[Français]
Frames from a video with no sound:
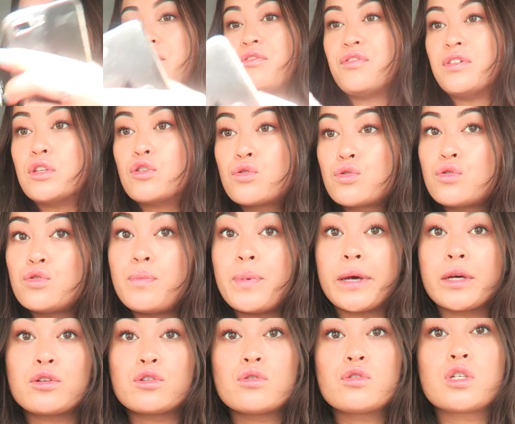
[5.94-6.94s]
Il fait
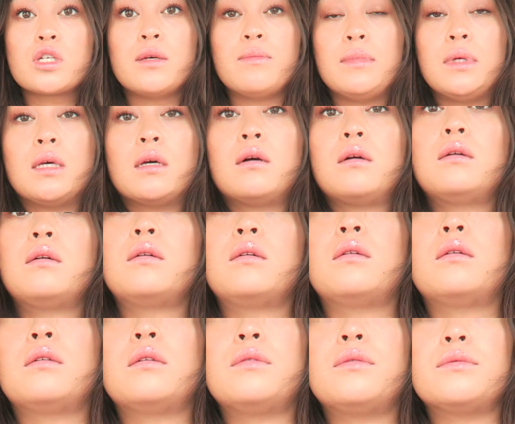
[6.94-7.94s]
super chaud, j'ai mis un...
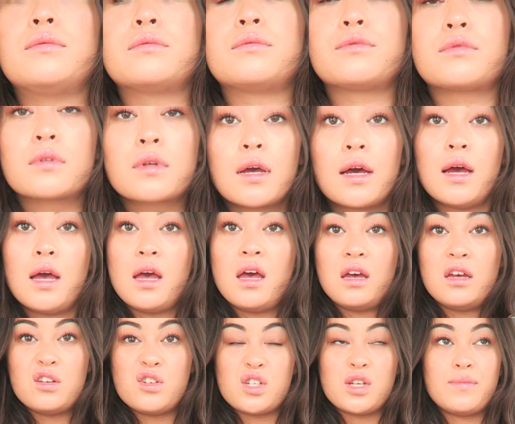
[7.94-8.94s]

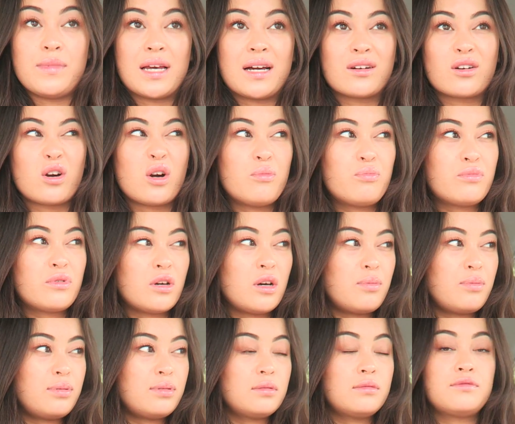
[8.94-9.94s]
J'ai mis un crop
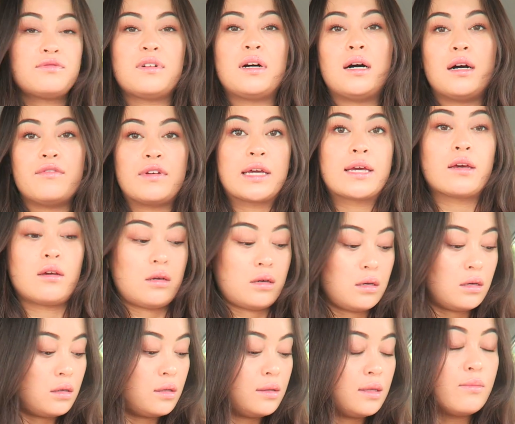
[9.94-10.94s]
top, enfin avec
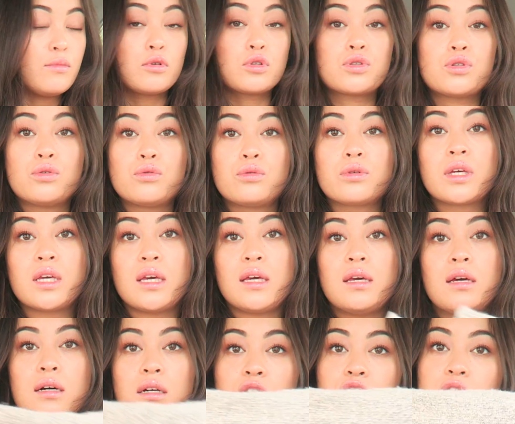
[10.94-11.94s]
euh, des manches longues
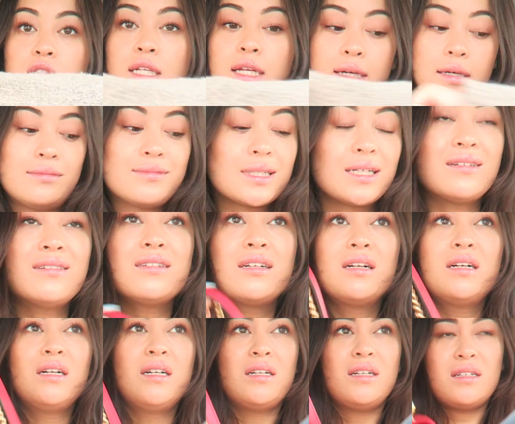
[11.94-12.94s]
et un gilet comme ça.
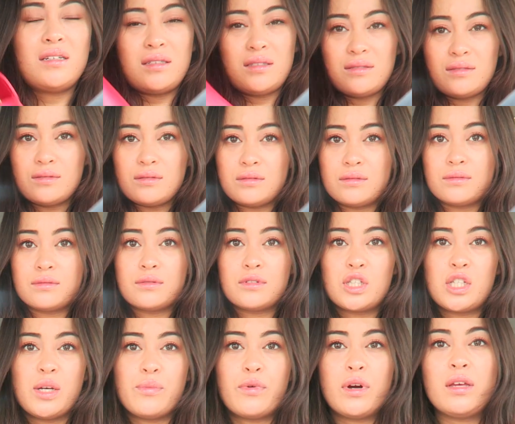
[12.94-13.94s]

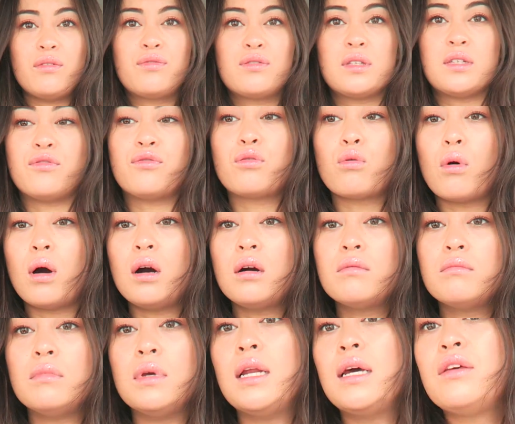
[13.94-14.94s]
Chez moi il faisait froid,
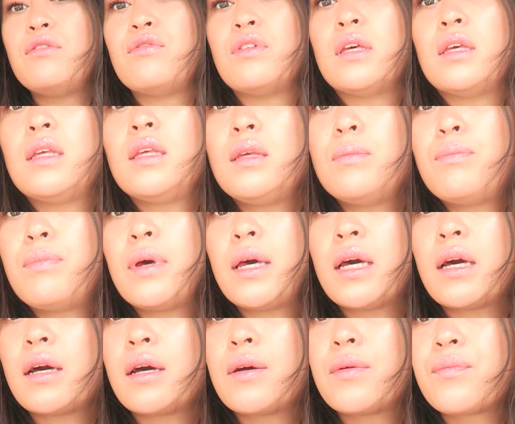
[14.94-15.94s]
mais là il fait
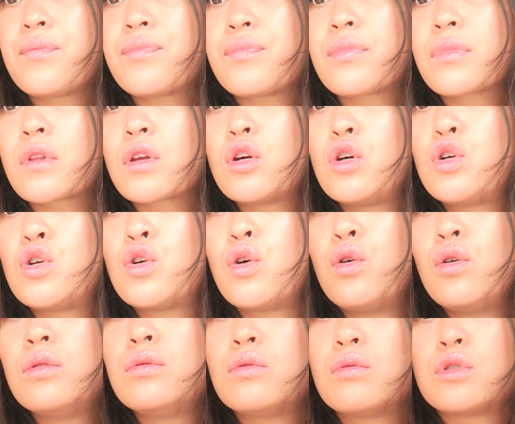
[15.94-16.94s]
hyper
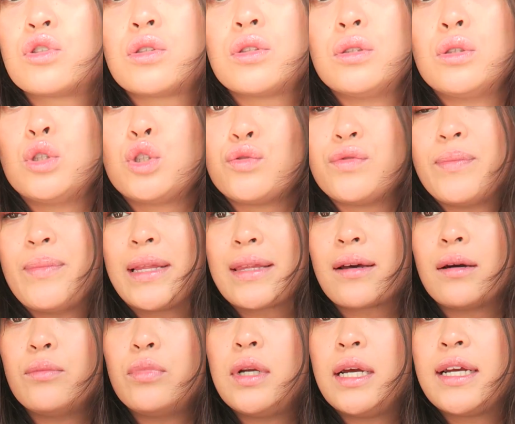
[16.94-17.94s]
chaud, donc je, je vais
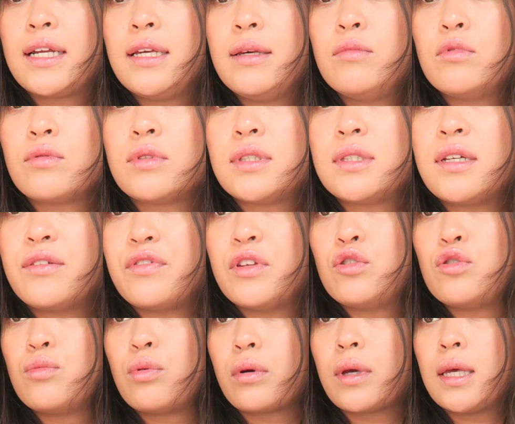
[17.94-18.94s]
mettre un peu la clim, donc si ça
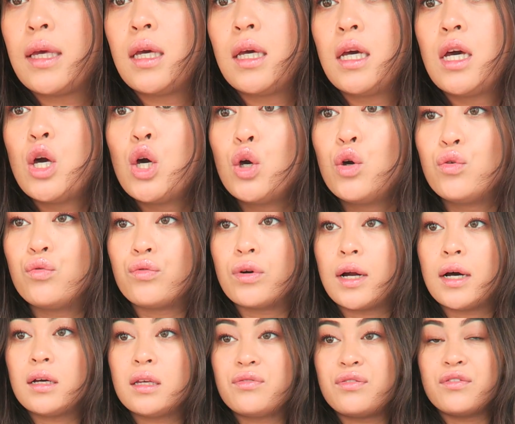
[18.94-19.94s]
fait du bruit.
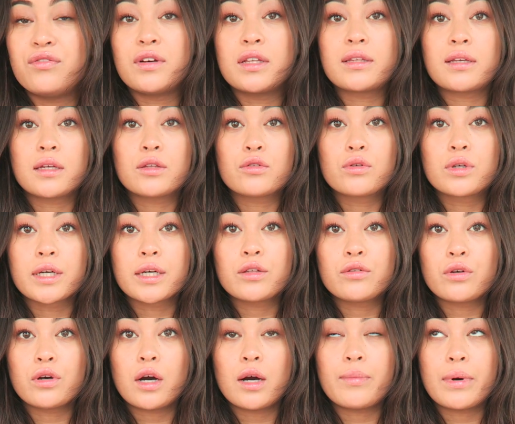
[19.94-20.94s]
Voilà, il fait 21
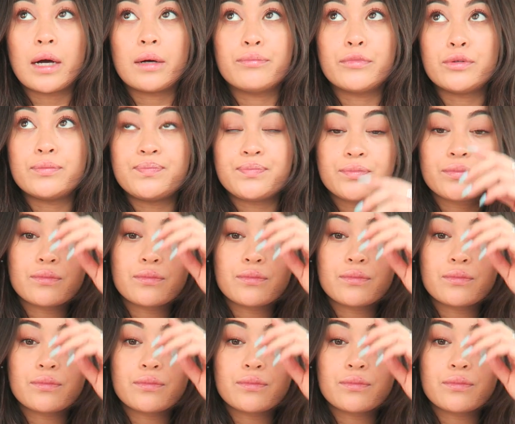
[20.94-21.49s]
degrés dehors apparemment.